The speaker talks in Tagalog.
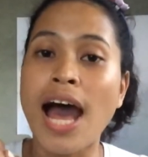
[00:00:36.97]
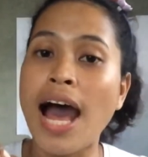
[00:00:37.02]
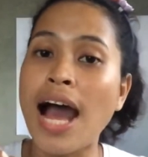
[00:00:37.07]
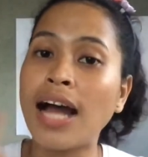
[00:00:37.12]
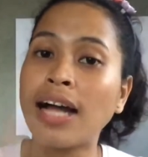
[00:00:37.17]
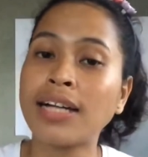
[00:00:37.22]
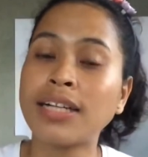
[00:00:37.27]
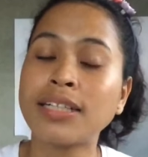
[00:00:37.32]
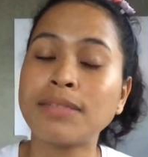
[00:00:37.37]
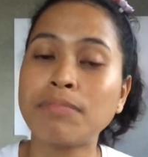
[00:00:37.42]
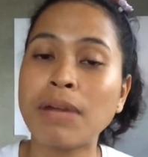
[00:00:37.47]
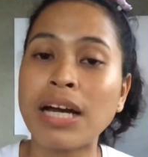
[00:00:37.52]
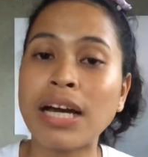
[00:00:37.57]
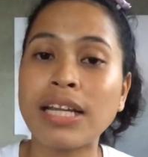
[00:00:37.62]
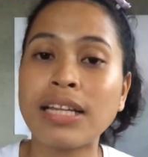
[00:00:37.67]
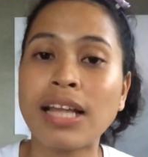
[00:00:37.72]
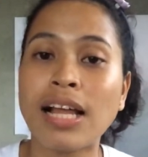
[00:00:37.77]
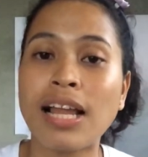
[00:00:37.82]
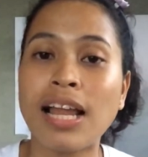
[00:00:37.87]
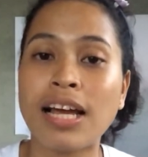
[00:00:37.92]
Ang
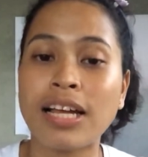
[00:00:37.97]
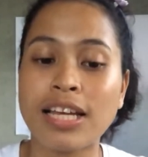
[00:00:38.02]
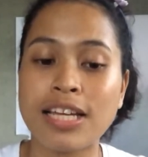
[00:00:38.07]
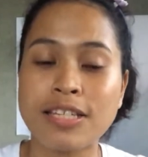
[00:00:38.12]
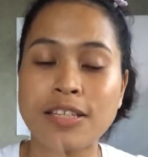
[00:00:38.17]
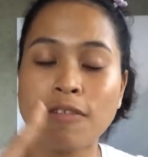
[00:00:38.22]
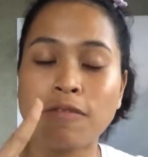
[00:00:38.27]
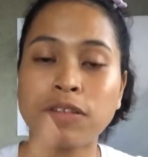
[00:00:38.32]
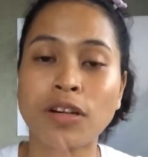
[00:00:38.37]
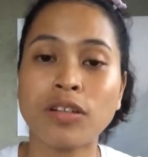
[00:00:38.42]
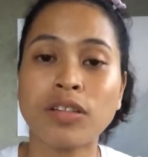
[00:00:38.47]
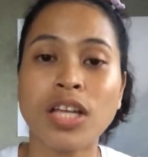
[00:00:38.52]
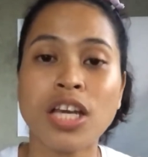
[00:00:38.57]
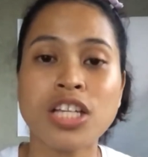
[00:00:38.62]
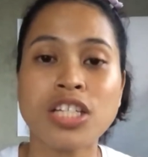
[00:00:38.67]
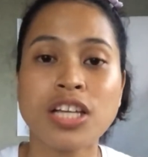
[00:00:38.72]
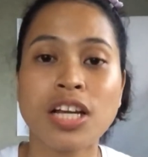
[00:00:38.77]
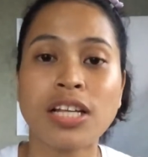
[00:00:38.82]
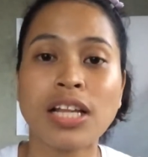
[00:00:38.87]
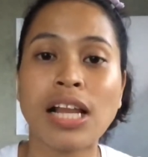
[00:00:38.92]
maganda lang is yung
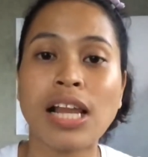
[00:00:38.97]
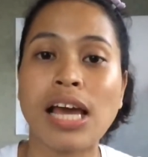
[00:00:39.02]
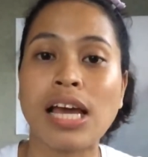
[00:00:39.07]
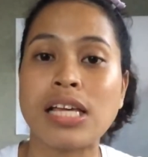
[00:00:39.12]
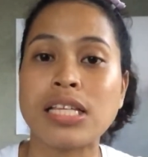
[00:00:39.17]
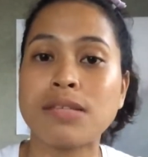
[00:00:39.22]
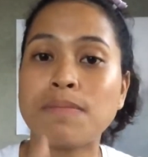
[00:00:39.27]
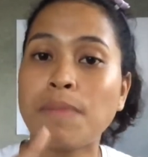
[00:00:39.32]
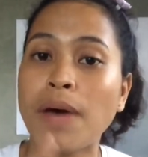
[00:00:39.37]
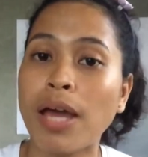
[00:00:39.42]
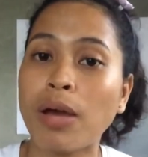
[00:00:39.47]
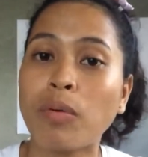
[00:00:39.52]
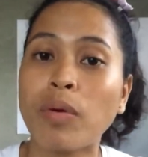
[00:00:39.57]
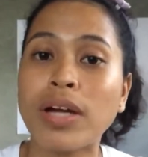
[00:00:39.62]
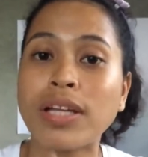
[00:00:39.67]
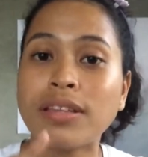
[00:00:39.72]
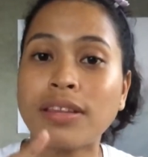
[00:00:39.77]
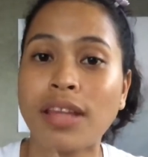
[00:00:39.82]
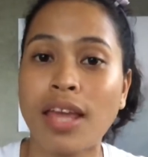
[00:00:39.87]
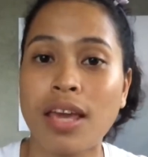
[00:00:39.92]
foundation nila is buy
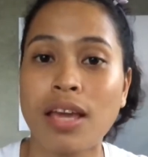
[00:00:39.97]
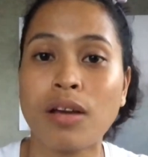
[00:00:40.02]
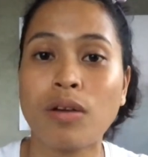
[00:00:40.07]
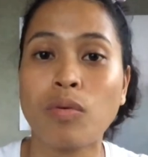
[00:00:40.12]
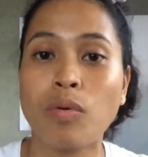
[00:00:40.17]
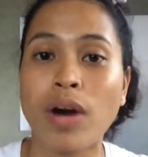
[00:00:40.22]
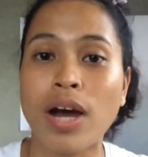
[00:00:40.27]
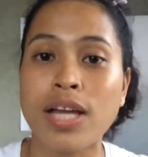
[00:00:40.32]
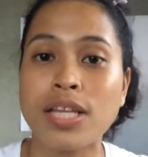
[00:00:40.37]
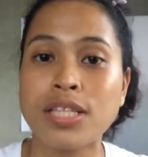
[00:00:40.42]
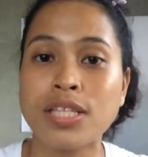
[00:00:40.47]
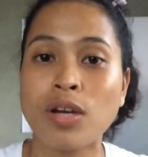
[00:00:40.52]
one, take one.